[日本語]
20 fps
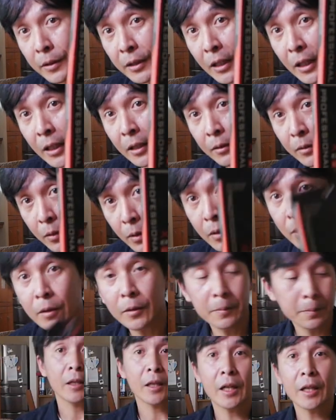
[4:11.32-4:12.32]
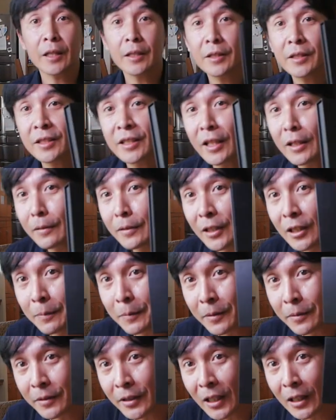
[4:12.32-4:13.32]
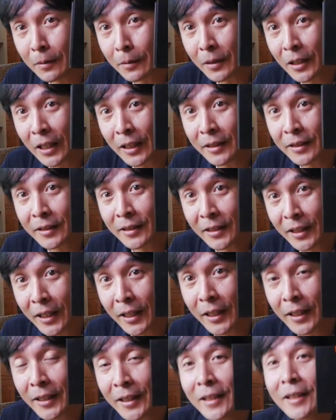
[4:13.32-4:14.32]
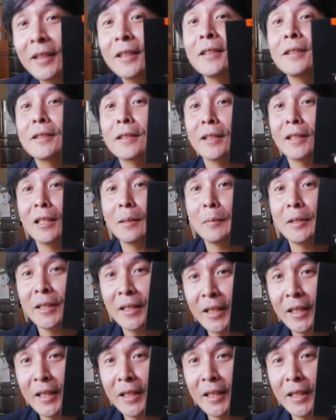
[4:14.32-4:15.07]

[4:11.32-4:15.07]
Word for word: ターと可変式 ND フィルターを買ってつけてみ